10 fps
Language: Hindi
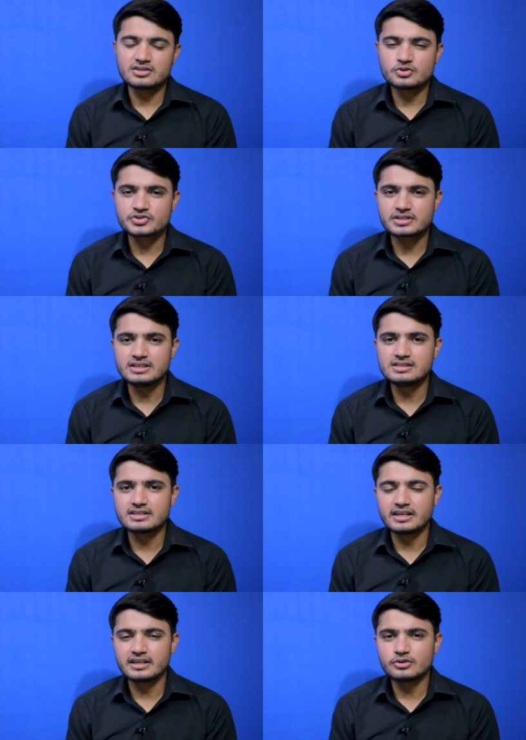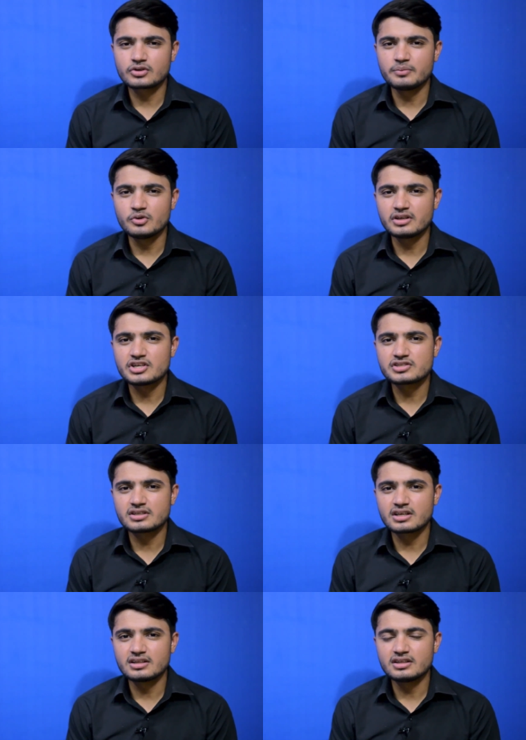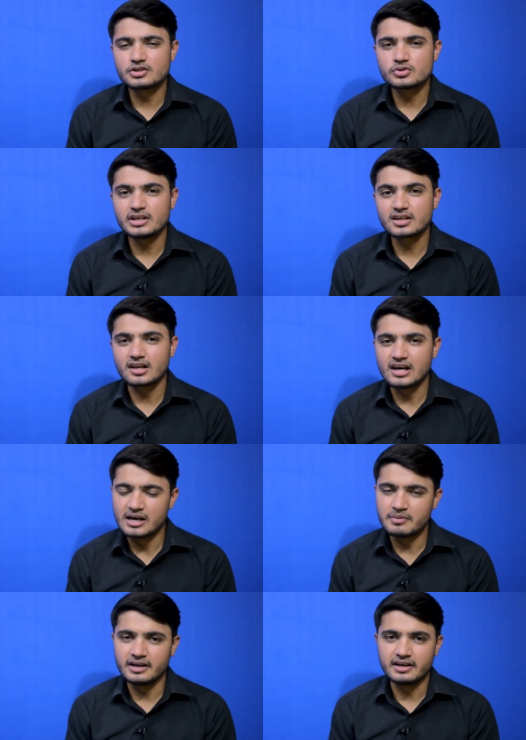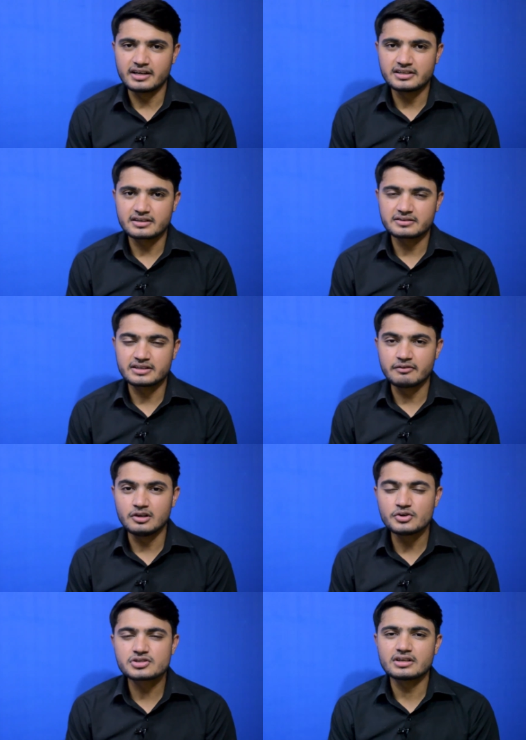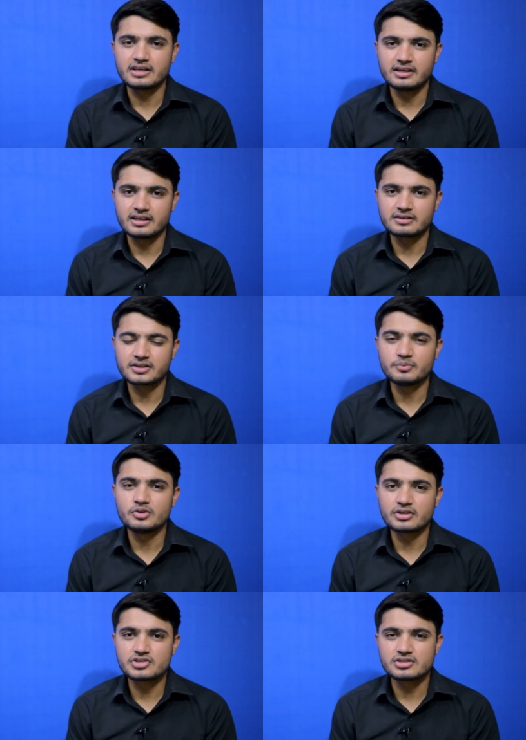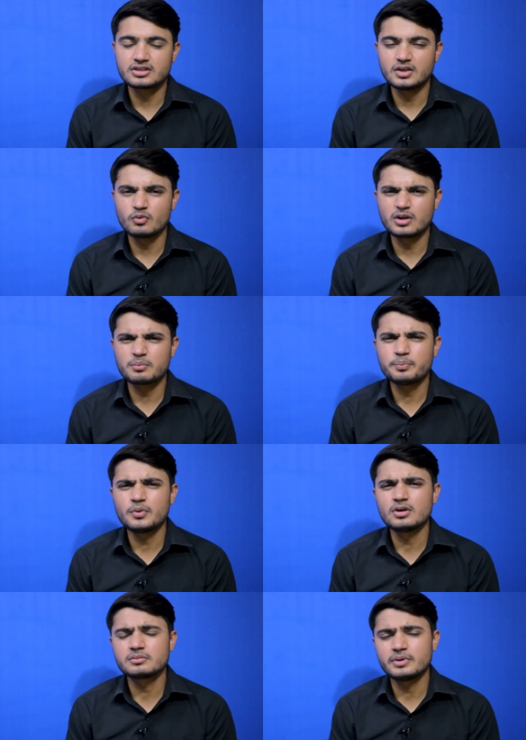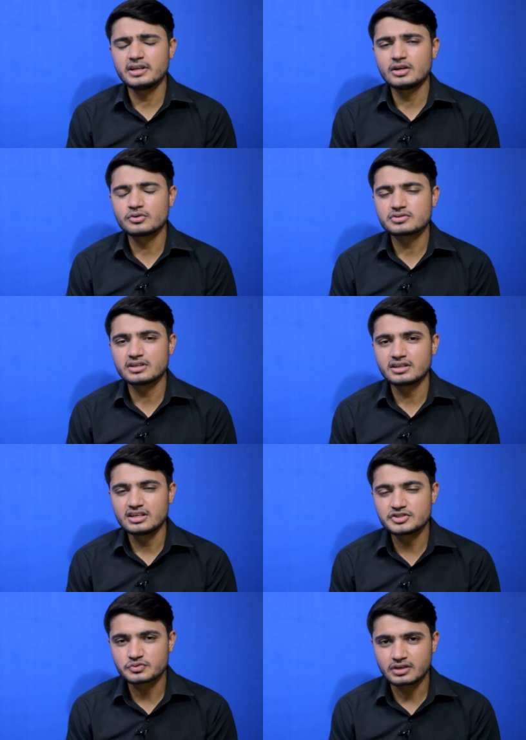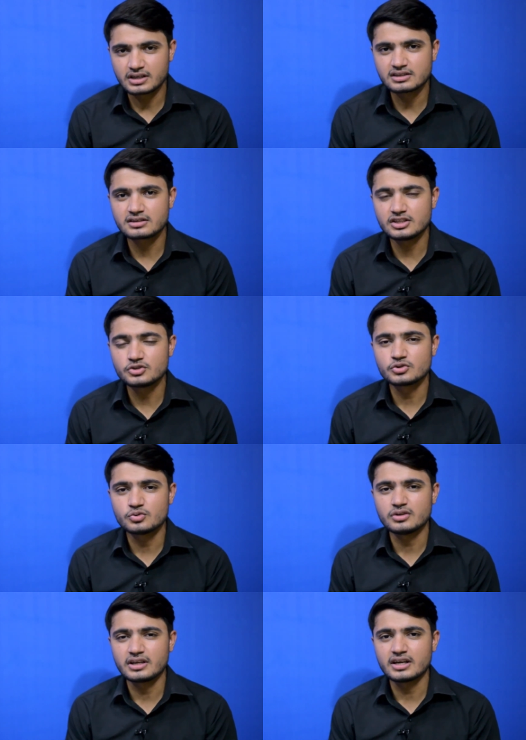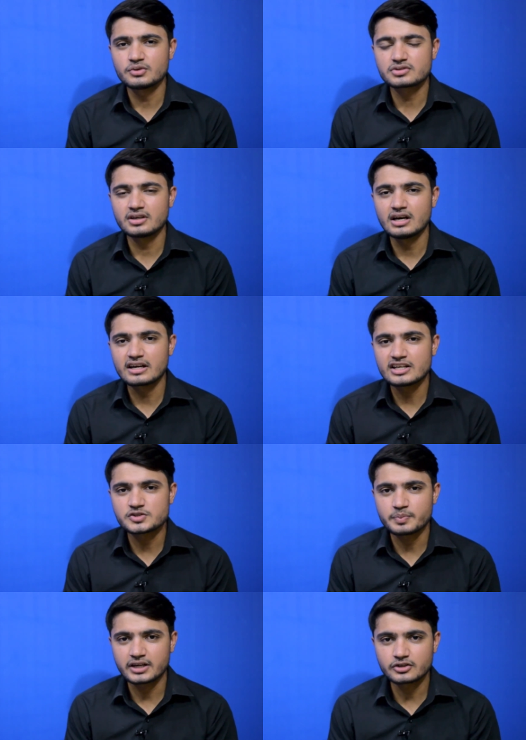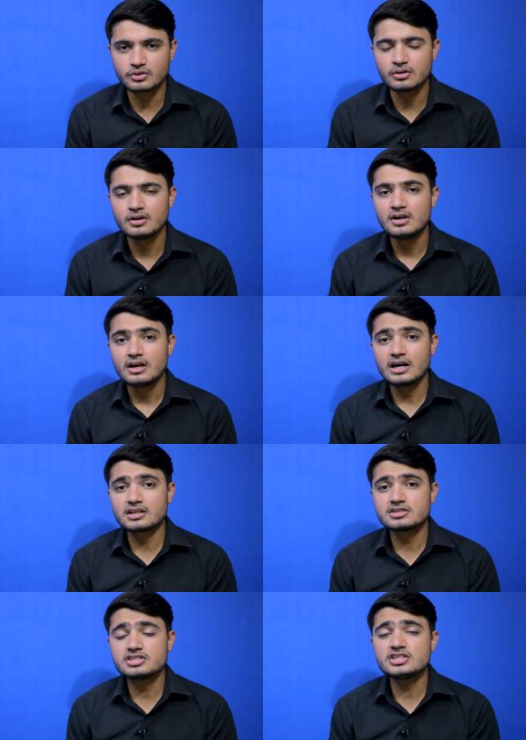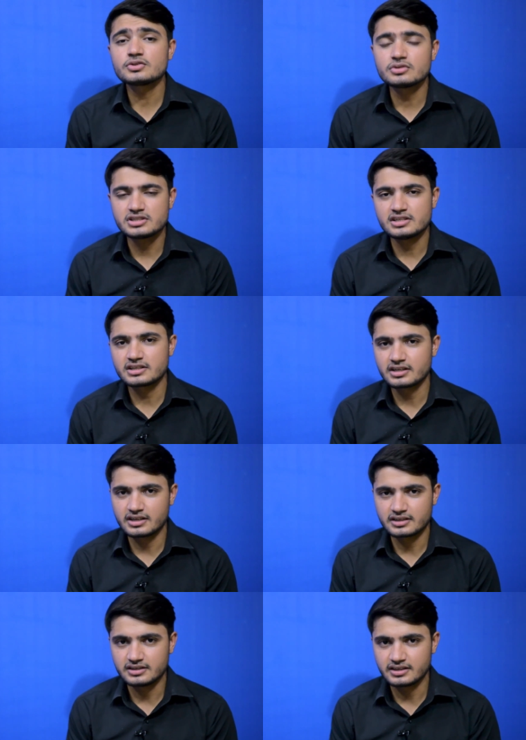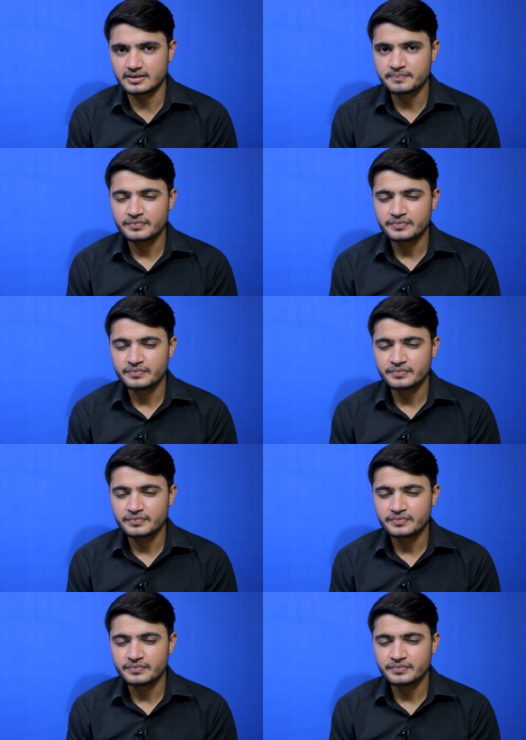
जो स्किल्स हैं या जो कम्युनिकेशन के अंदर जो इनकलाब आया है या रेवोल्यूशन आई है कम्युनिकेशन की वो एक बहुत बड़ी है और उसने इस वक्त की जो दुनिया है उसके हर एस्पेक्ट को हर चीज़ को चेंज करके रख दिया है